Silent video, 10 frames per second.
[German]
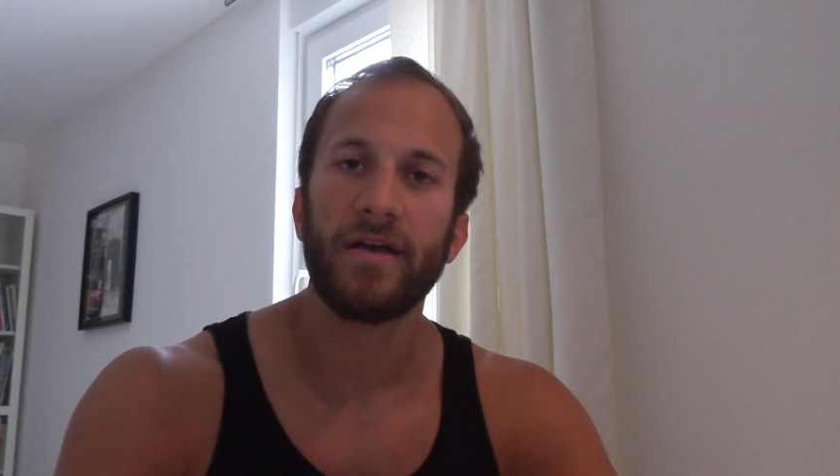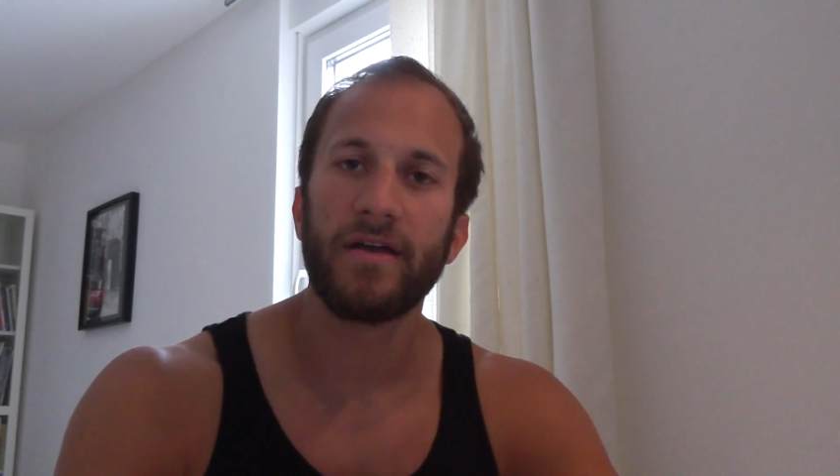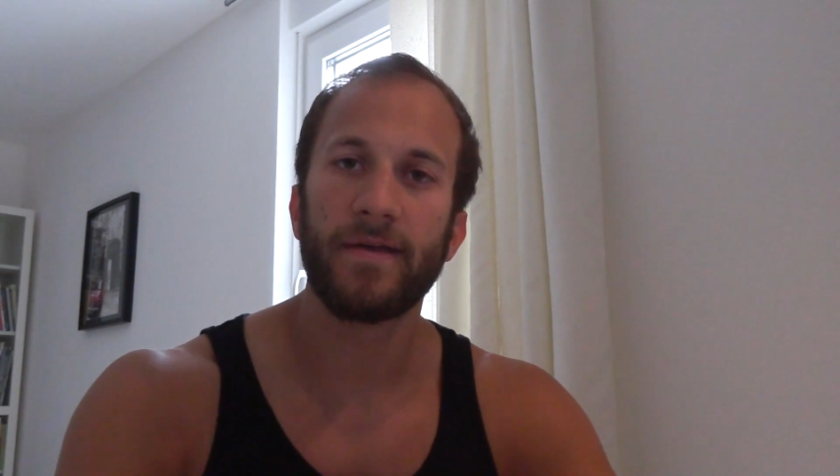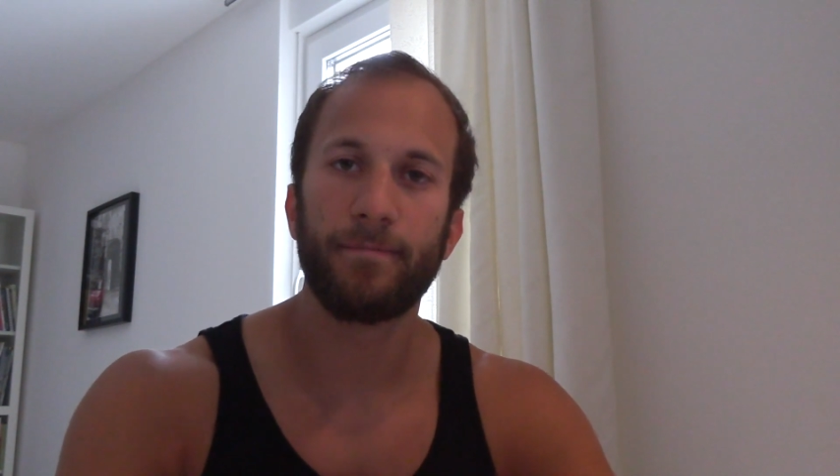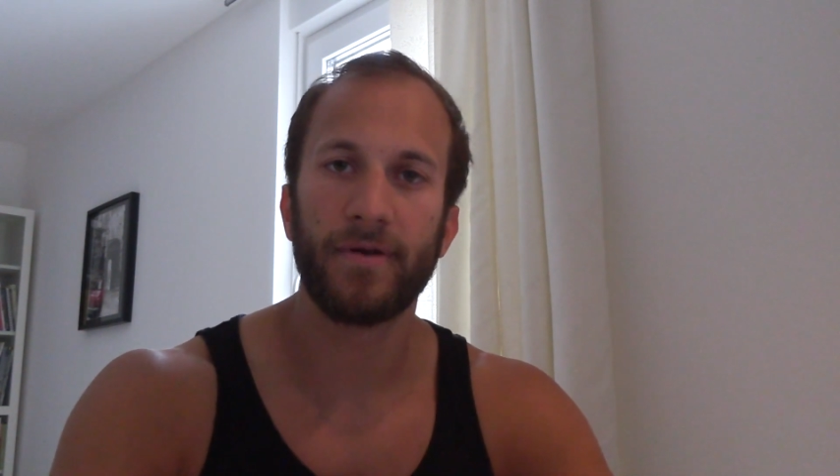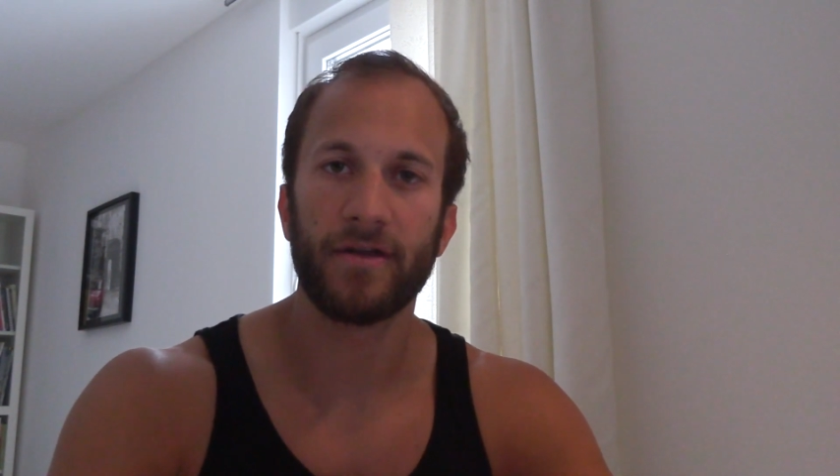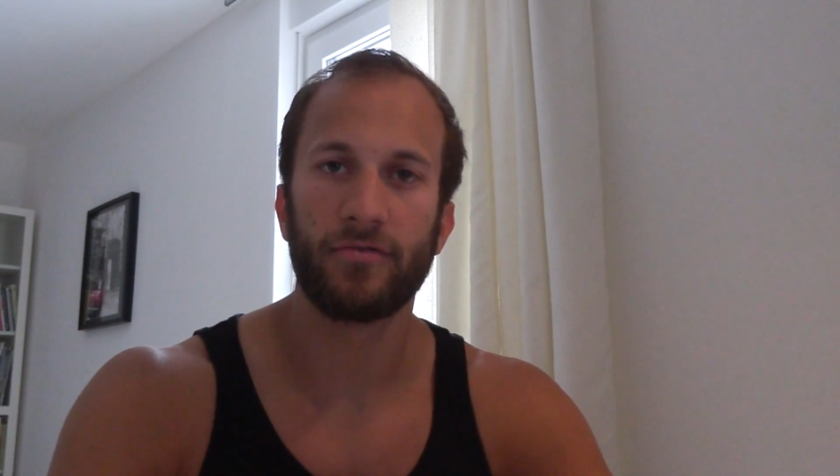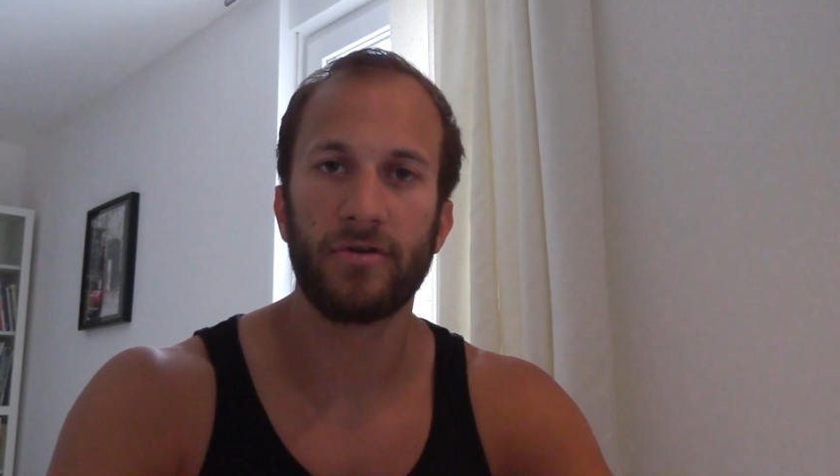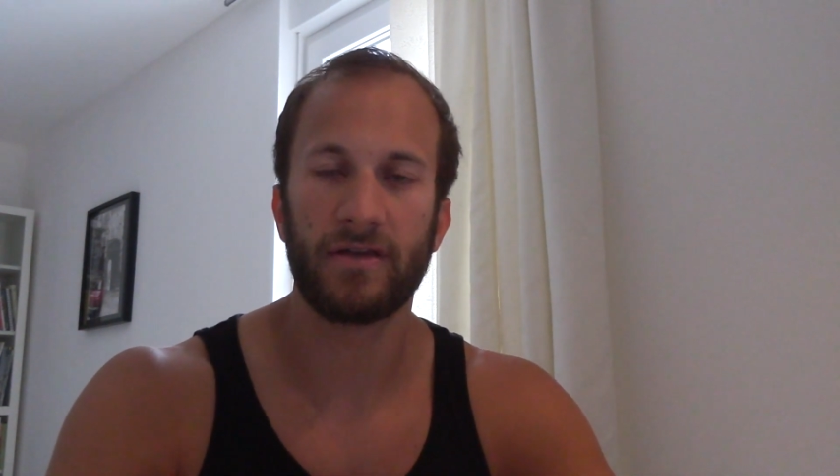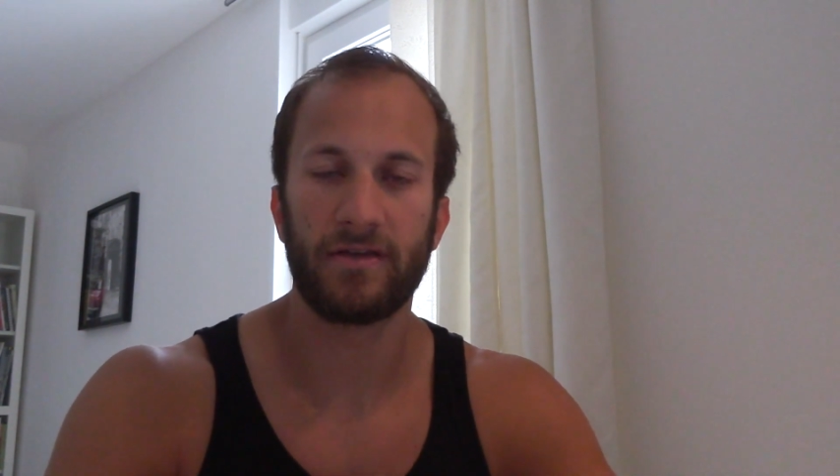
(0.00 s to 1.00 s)
ich bin
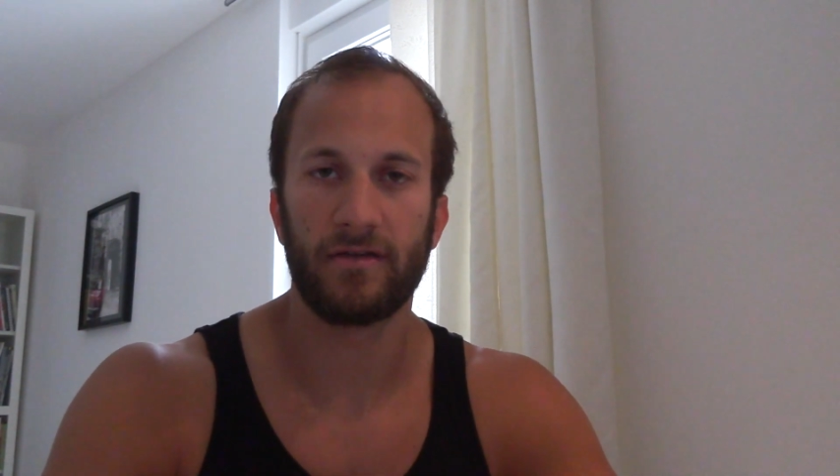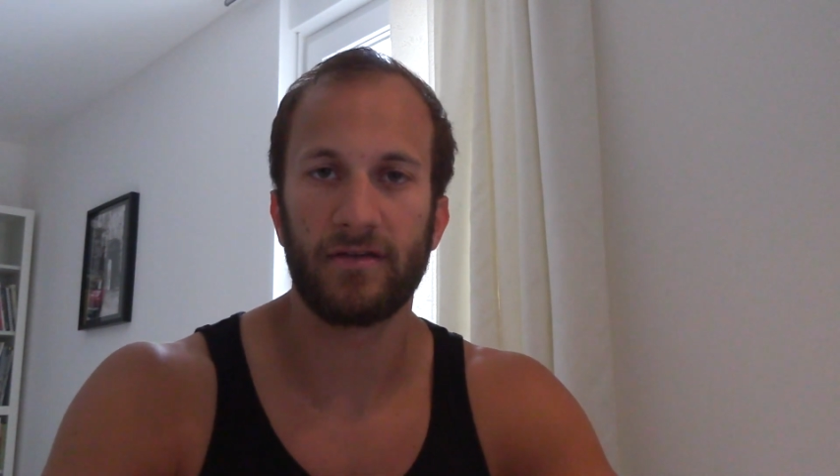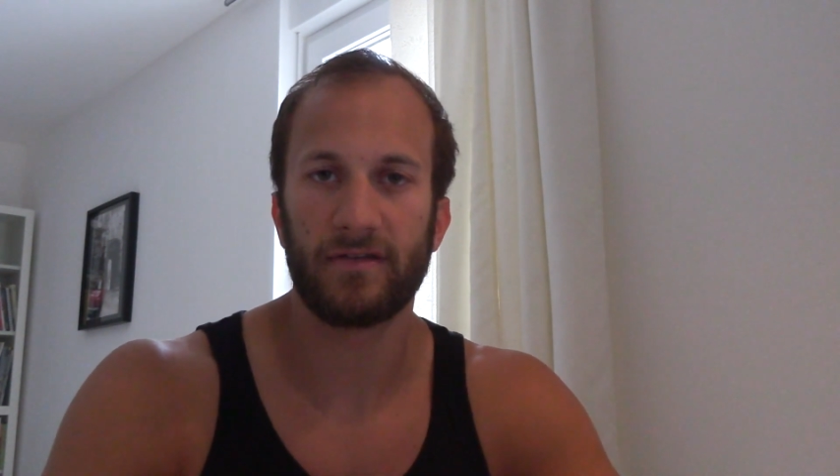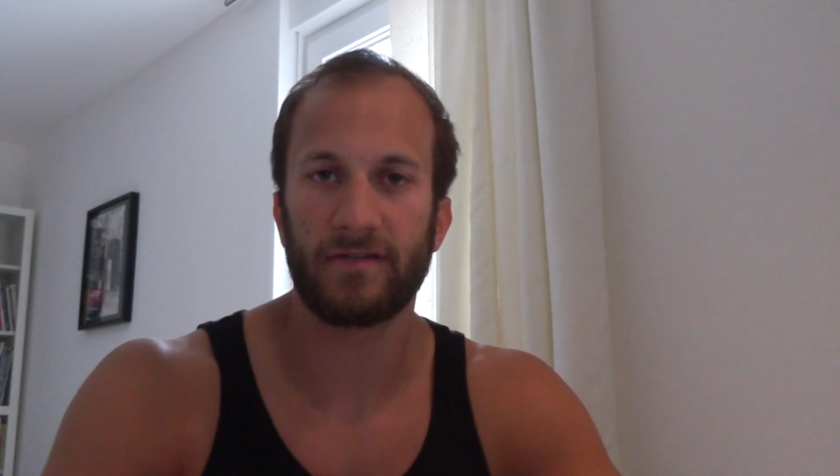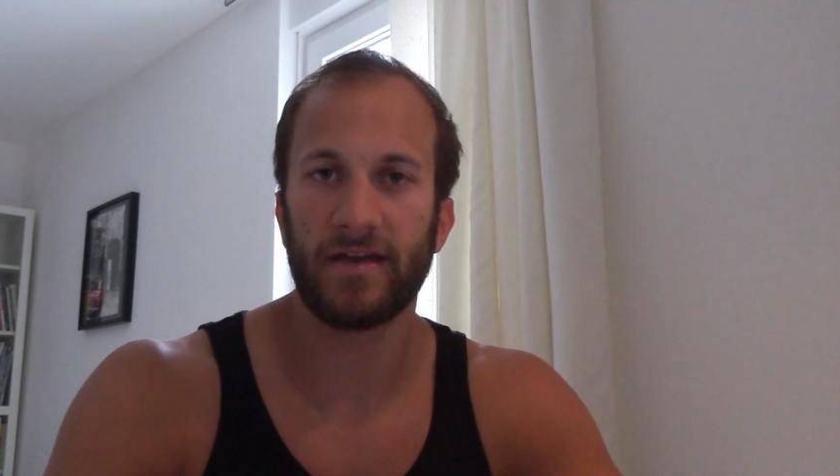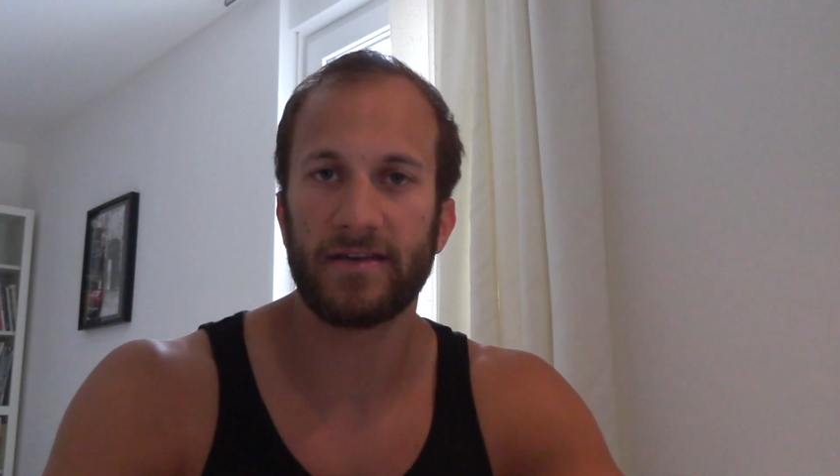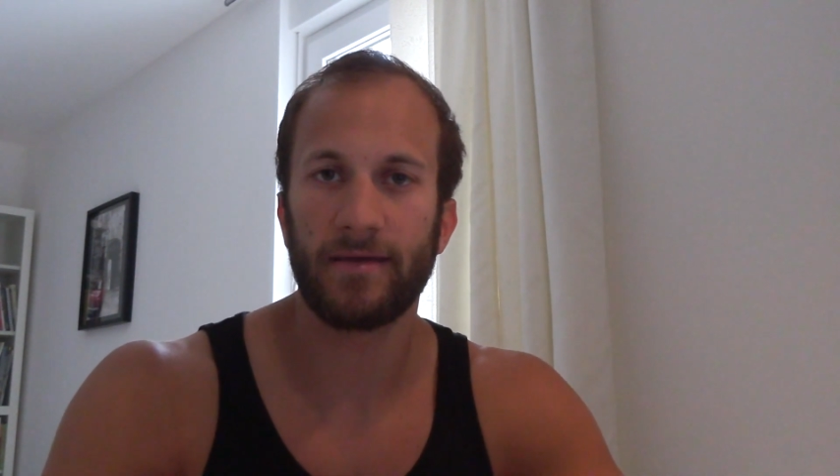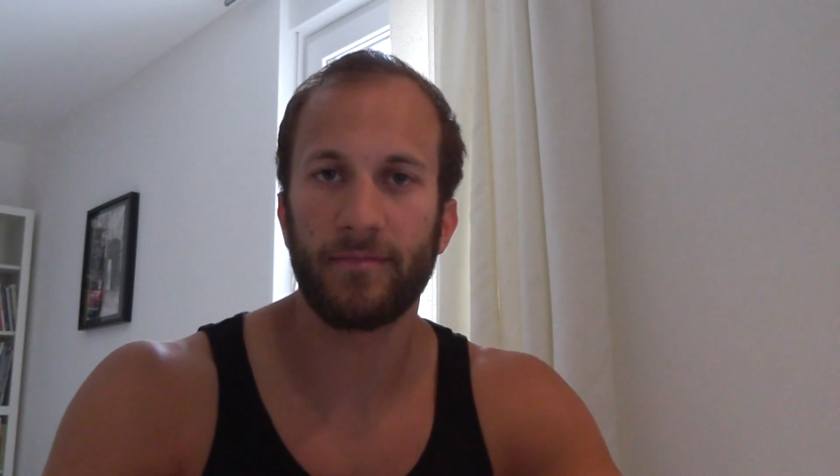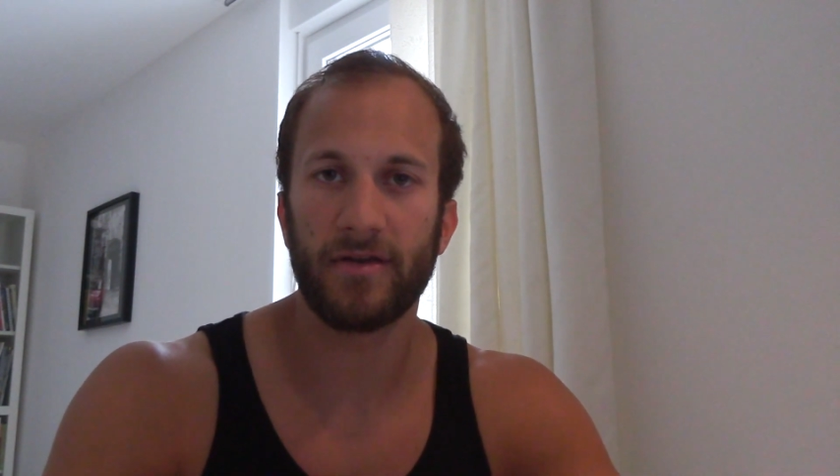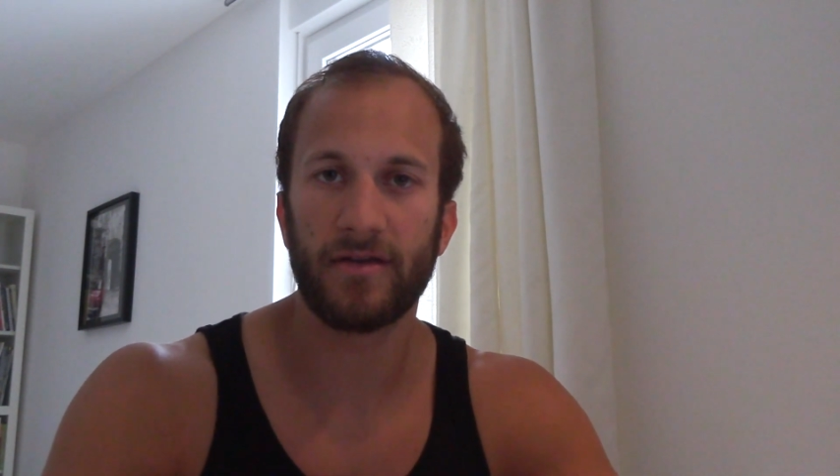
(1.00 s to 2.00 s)
natürlich,
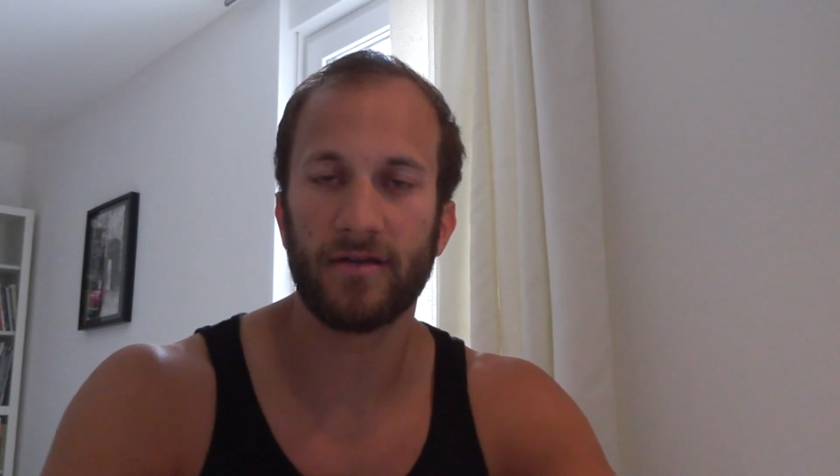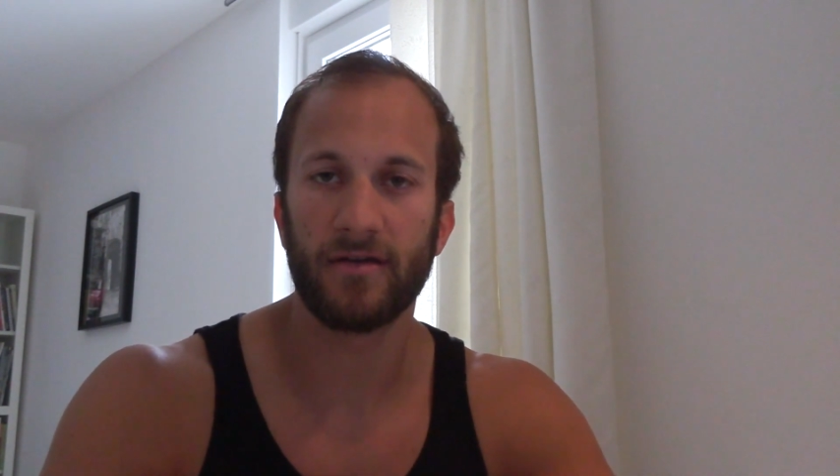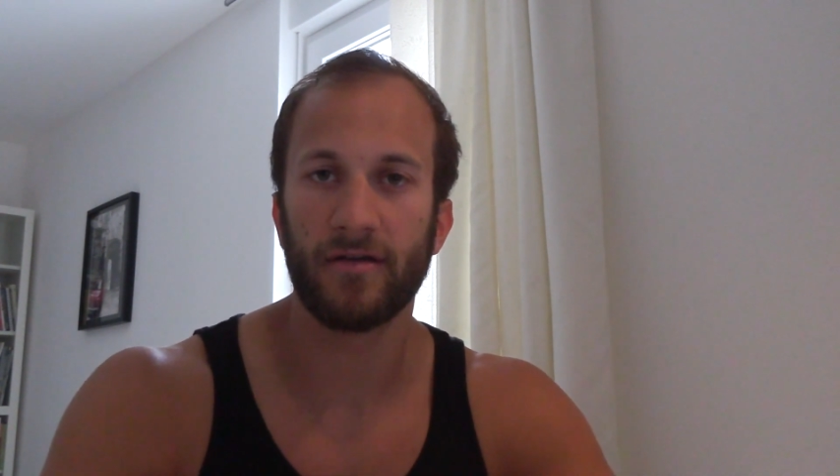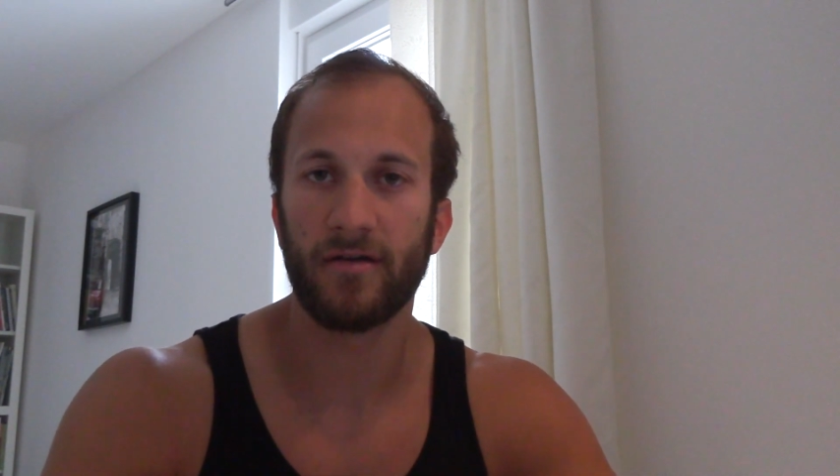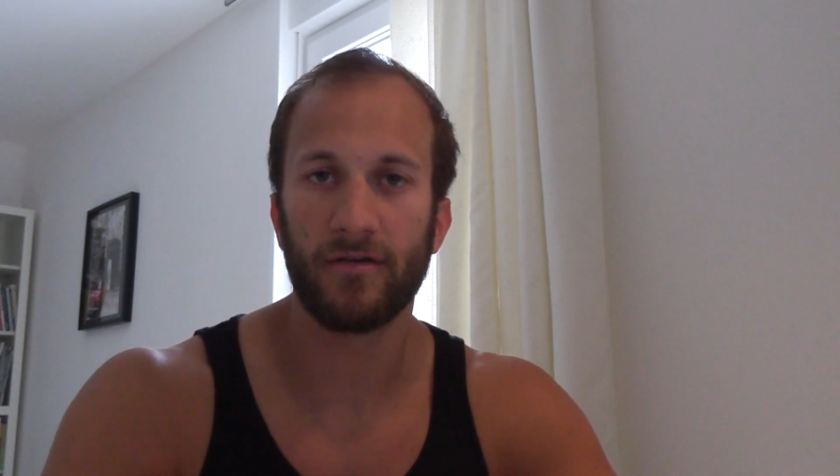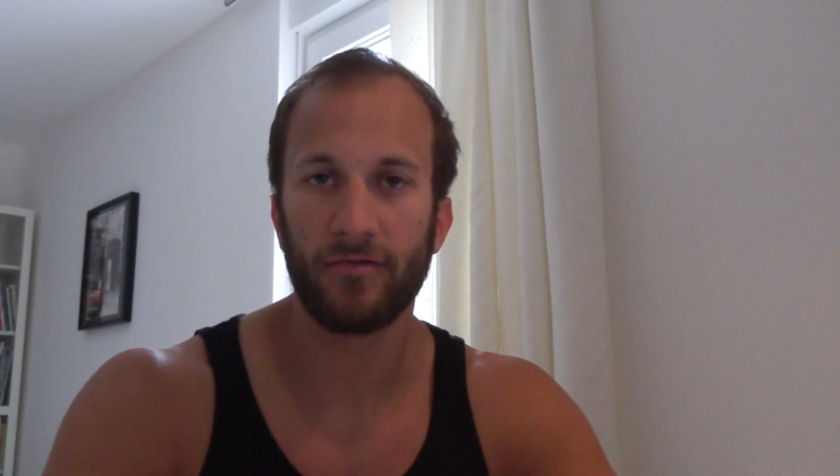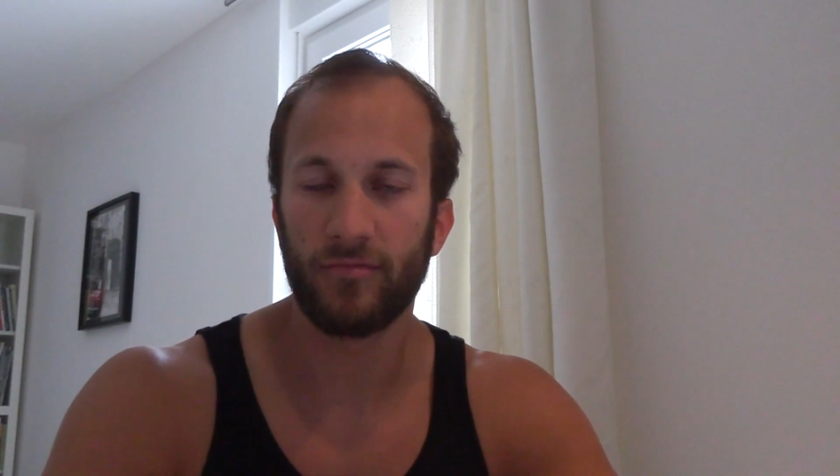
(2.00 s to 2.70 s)
seitdem ich äh,